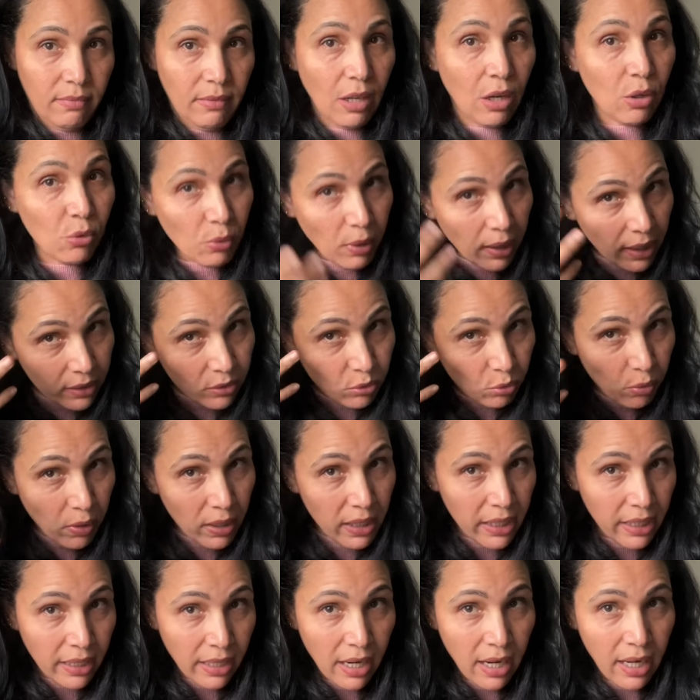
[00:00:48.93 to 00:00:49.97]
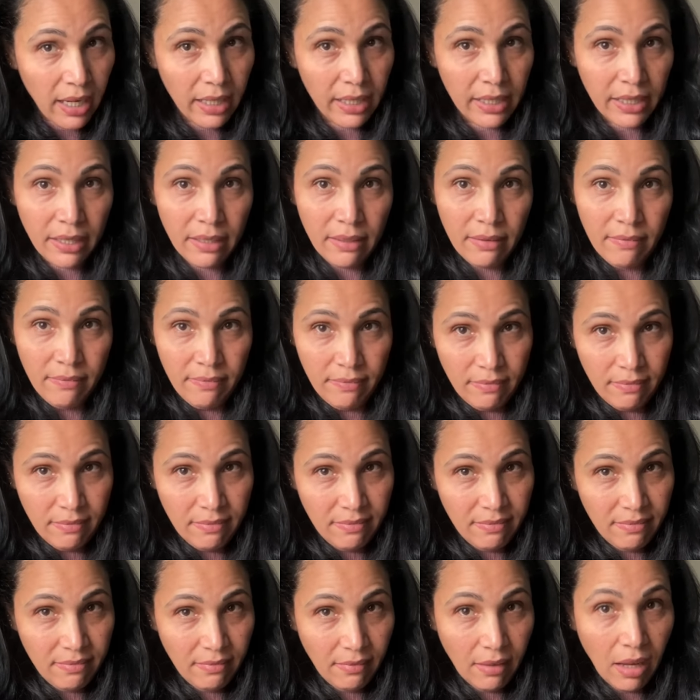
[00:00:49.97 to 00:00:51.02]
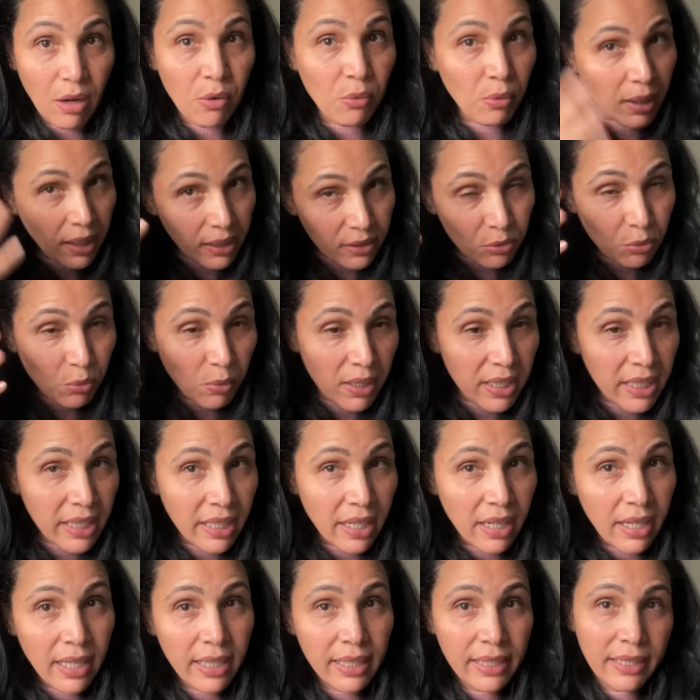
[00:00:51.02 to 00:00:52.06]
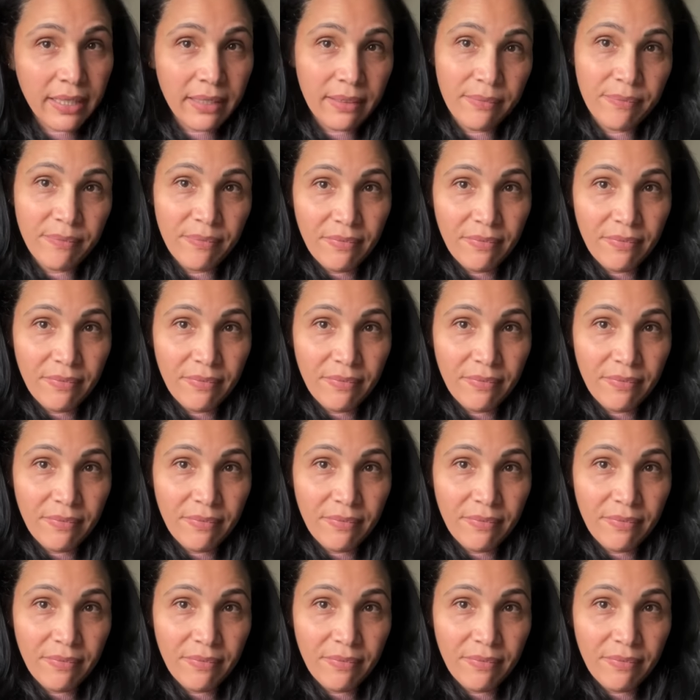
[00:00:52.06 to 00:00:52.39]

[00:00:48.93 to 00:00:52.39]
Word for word: الواحد هو اللي راعي الواحد هو اللي راعي